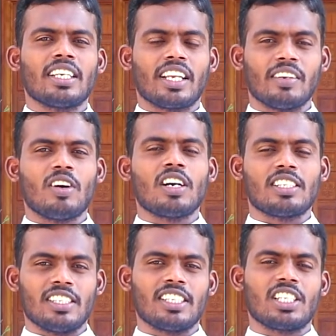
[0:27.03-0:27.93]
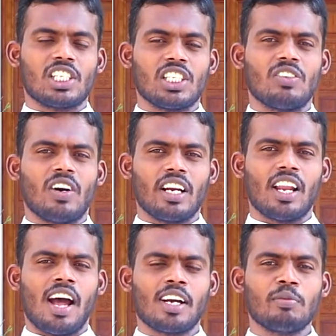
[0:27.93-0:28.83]
இறைவாக்கு நிகழ்ச்சியின்
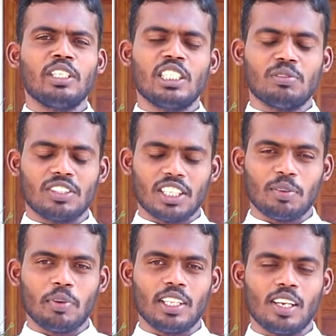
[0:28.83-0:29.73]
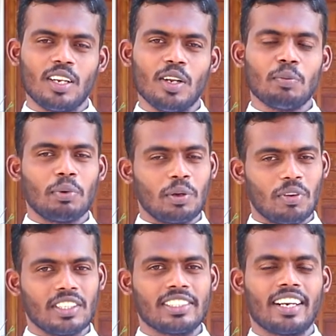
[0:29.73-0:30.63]
வாயிலாக மீண்டும் சந்திப்பதில்
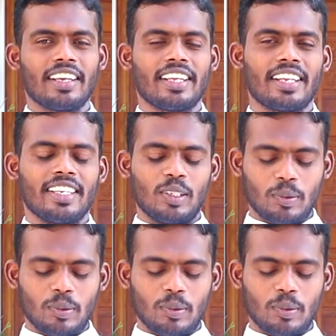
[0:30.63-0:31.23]
பெருமகிழ்ச்சி அடைகிறேன்